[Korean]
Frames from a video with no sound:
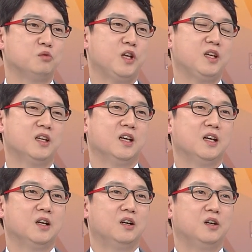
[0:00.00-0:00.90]
때문에
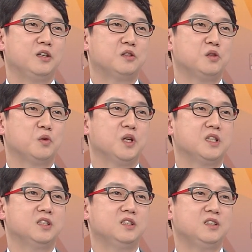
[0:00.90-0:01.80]
어, 혈전
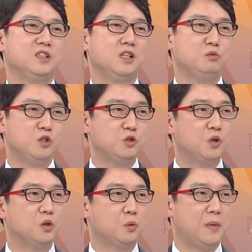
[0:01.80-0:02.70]
용해제는 1분
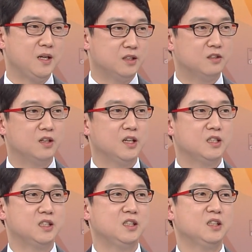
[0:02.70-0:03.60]
1초라도 빨리
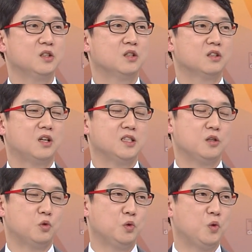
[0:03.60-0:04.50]
들어가야지 음.
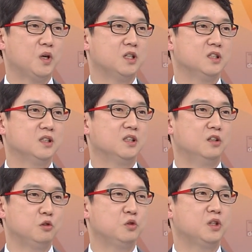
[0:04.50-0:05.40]
가장 좋은 효과를
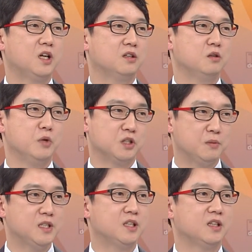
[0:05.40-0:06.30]
얻을 수 있다는 걸
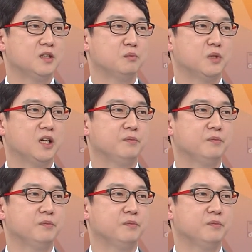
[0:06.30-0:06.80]
명심하셔야 되겠습니다.